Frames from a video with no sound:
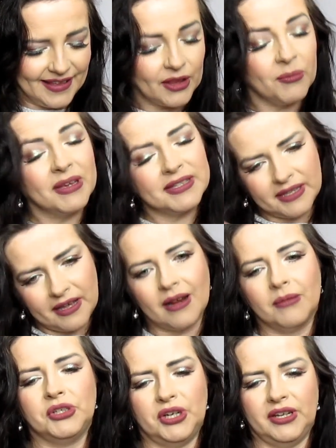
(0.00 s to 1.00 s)
Natomiast
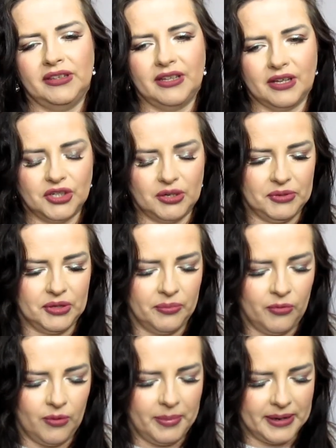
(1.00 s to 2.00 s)
staram się jednak, żeby to
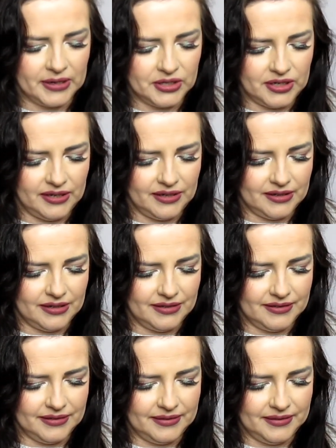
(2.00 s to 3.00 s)
było bardziej,
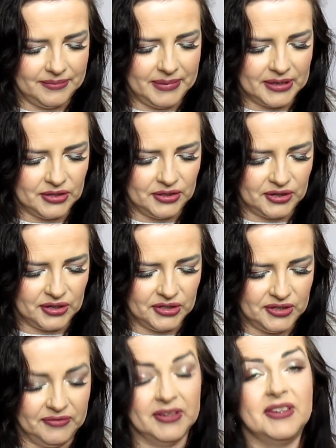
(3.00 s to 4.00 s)
e, bardziej
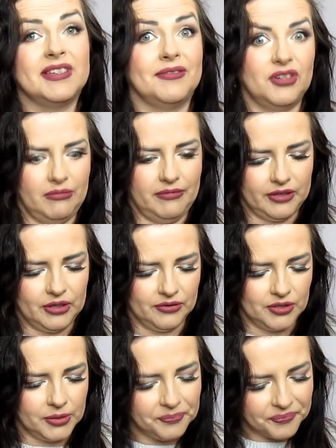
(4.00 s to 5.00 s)
treściwe. Nie zawsze mi
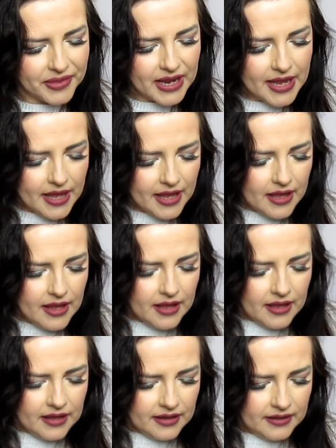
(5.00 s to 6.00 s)
wychodzi.
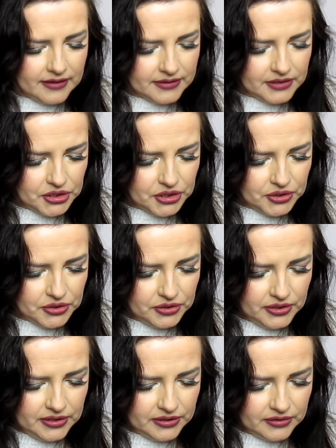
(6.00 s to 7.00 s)
E,
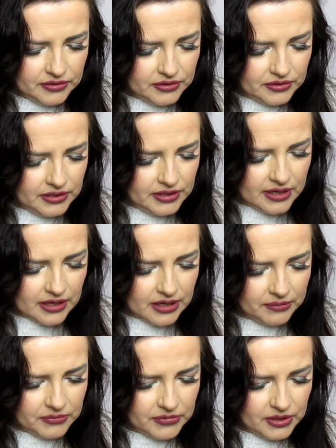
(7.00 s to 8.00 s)

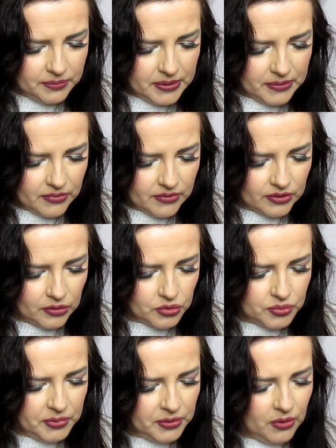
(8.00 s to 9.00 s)
jakim typem to
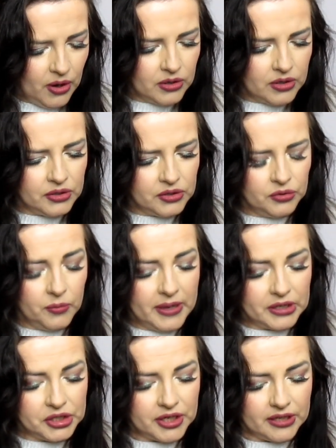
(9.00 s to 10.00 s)
już było?
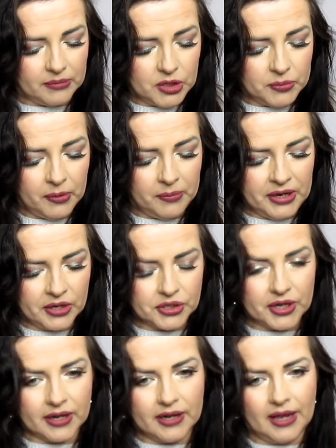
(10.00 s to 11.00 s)
Numer 7. Czy
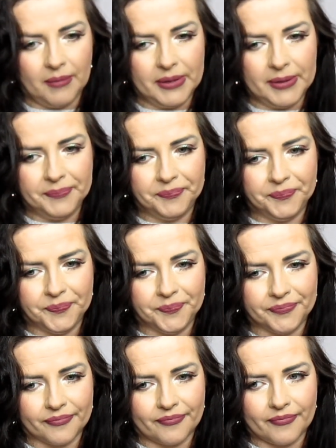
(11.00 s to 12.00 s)
pomijasz reklamy?
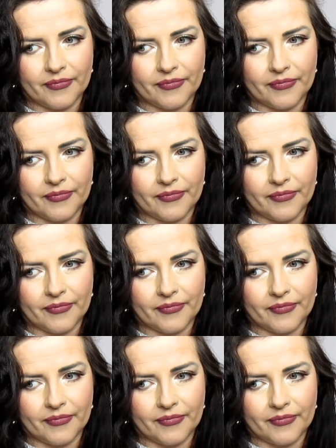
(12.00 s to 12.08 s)
Mm,